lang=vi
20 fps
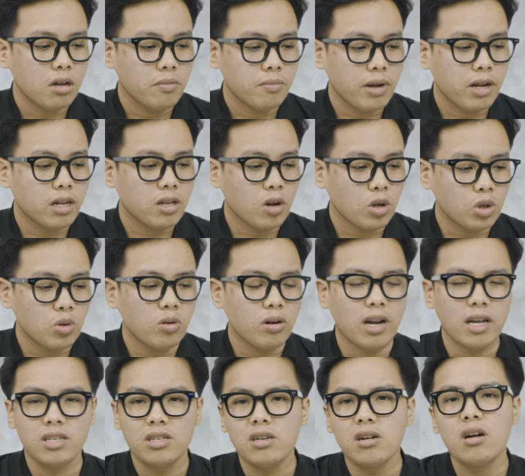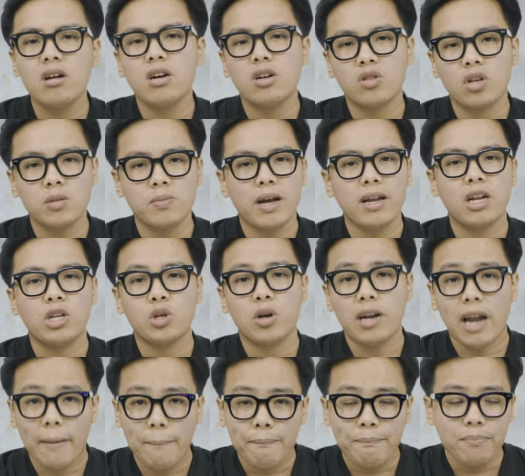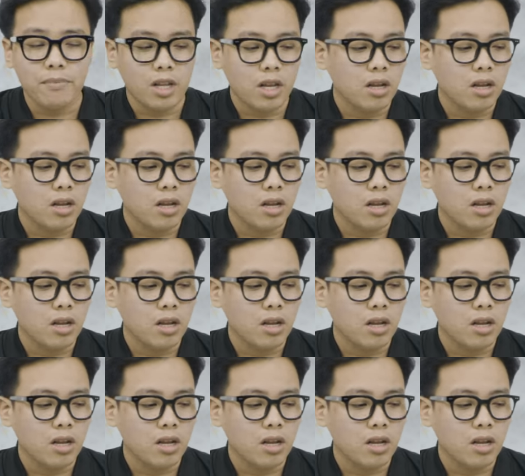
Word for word: Mình nói chung là chưa ưng cái touchpad này cho lắm.